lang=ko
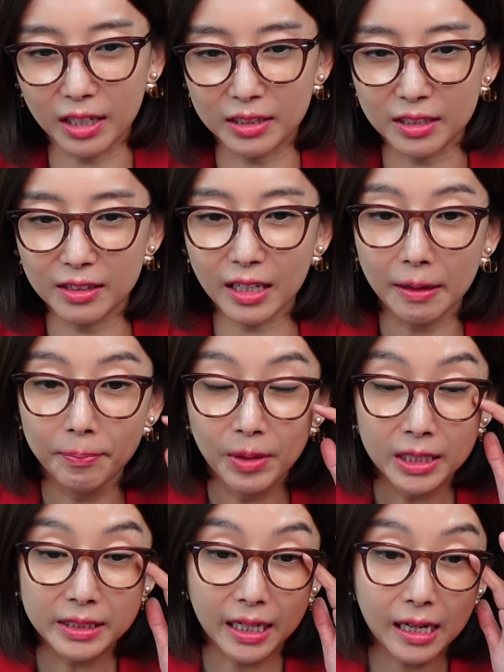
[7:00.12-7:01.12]
같은데,
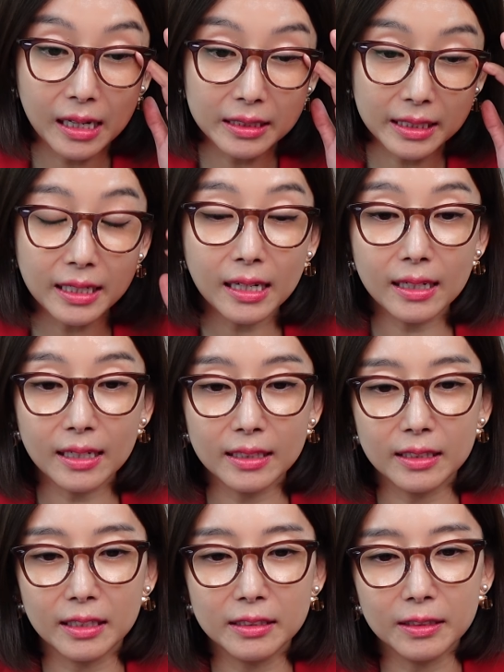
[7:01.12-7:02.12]
제가
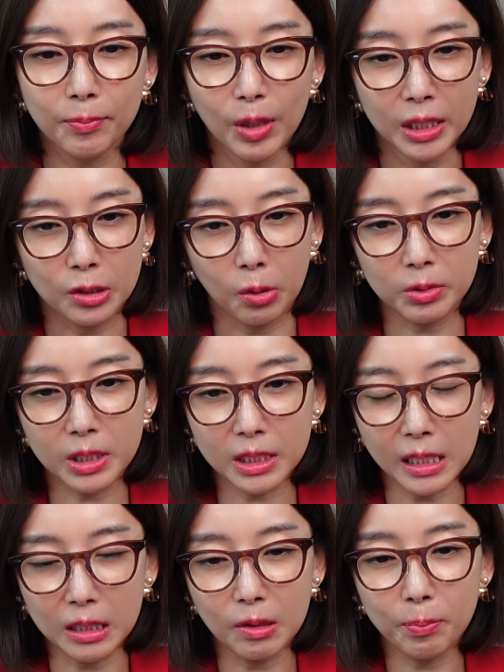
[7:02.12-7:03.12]
생각할 때는
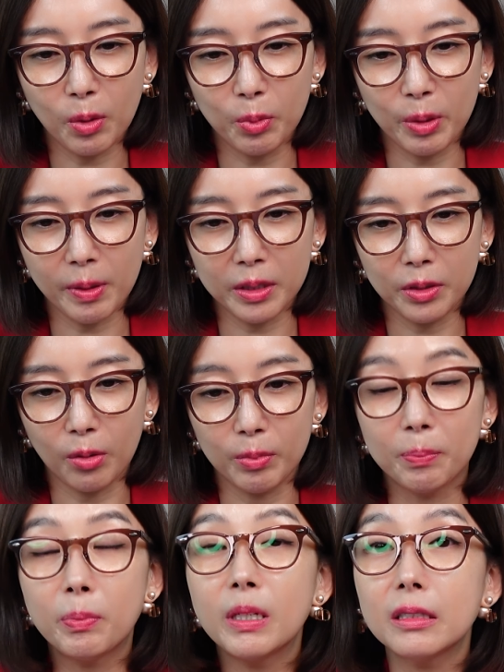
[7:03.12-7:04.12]
정치자금법 위반
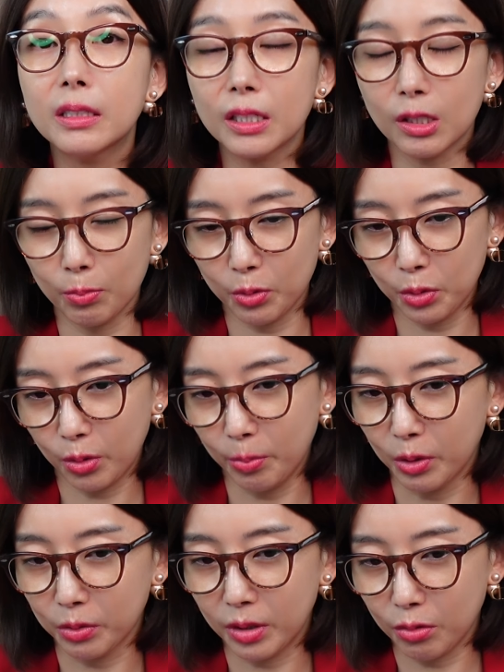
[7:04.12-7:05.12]
혐의 피의자 신분으로
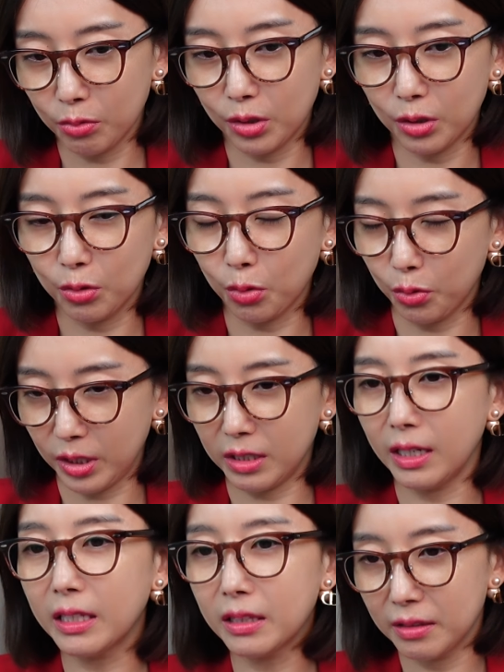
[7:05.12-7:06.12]
명태균 씨를
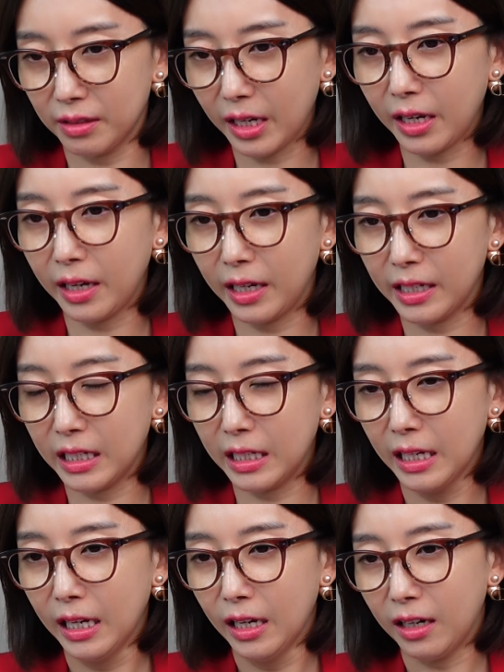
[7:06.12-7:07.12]
조사를 했는데,
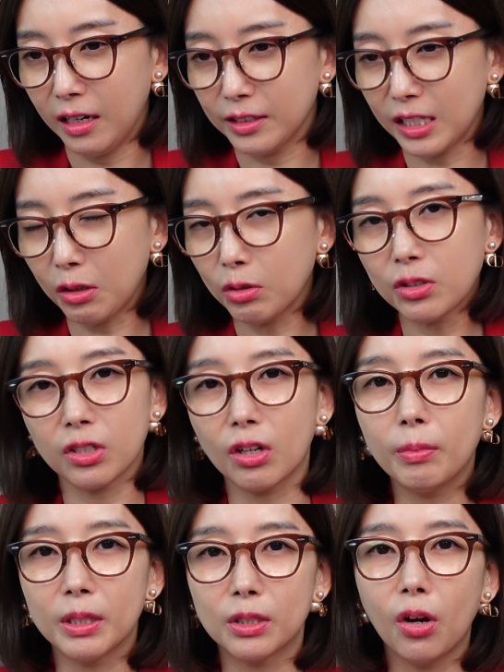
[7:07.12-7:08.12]
이
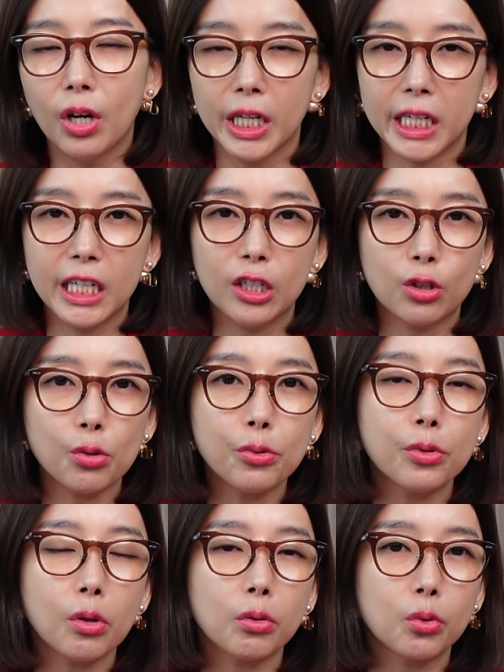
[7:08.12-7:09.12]
창원지검에서
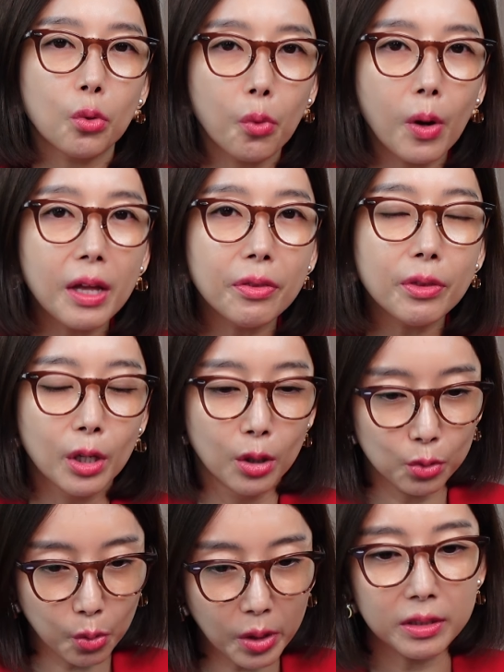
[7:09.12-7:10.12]
이준석 또한
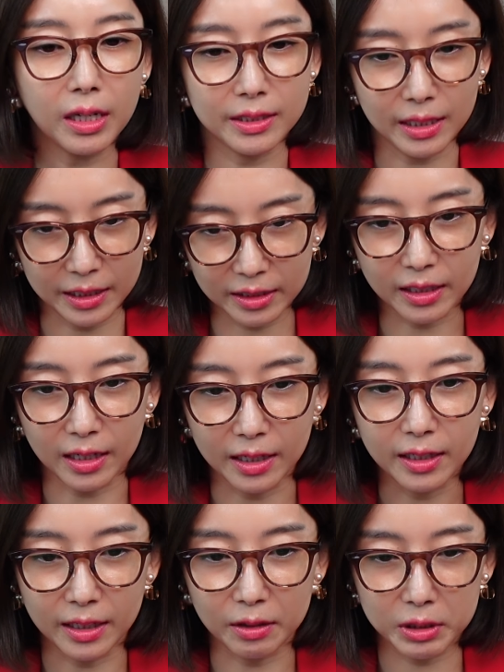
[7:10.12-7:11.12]
소환을 하지
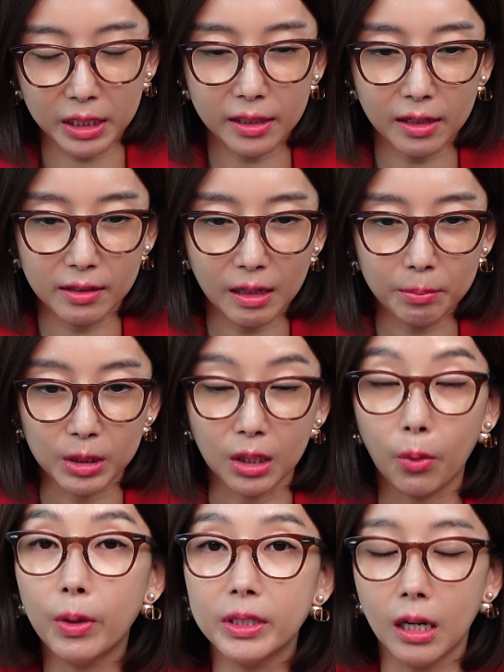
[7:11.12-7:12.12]
않을까라고 생각을 합니다.
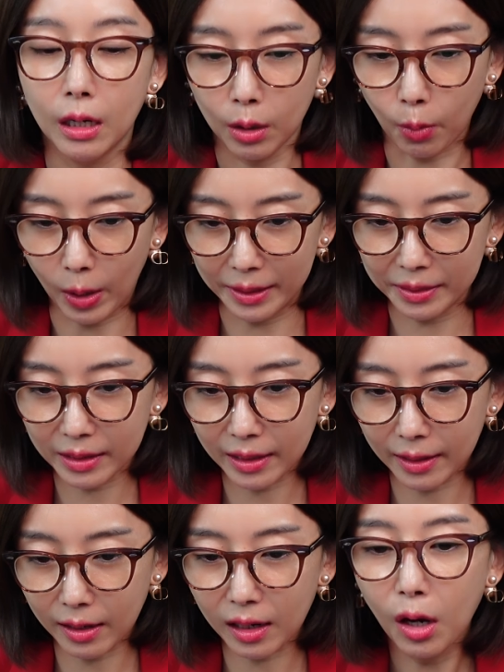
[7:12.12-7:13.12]
왜냐?
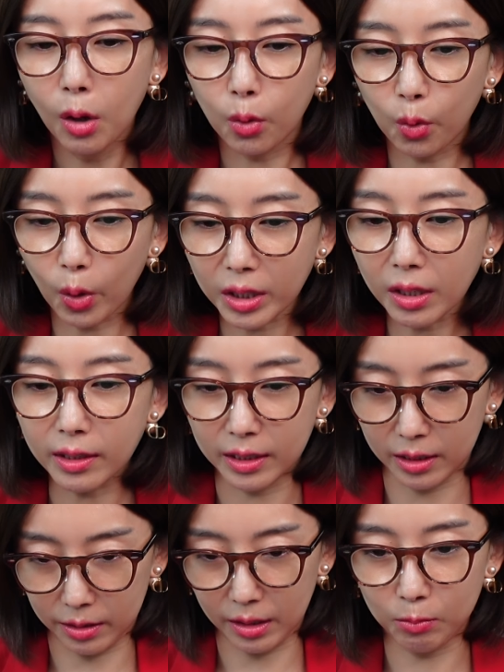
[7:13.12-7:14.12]
관계가 꽤나
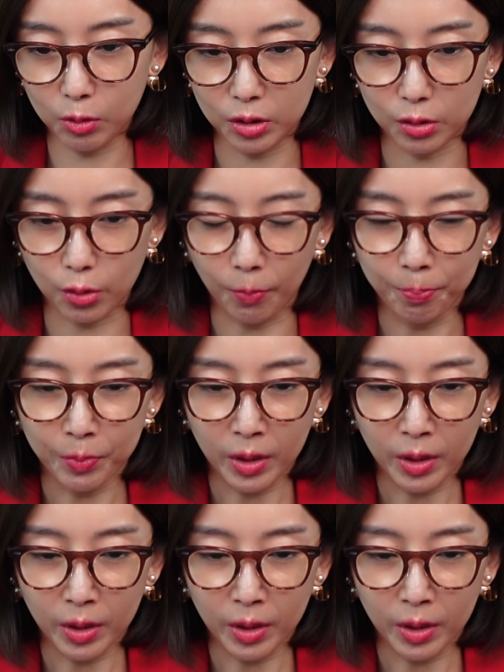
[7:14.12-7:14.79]
있기 때문이죠.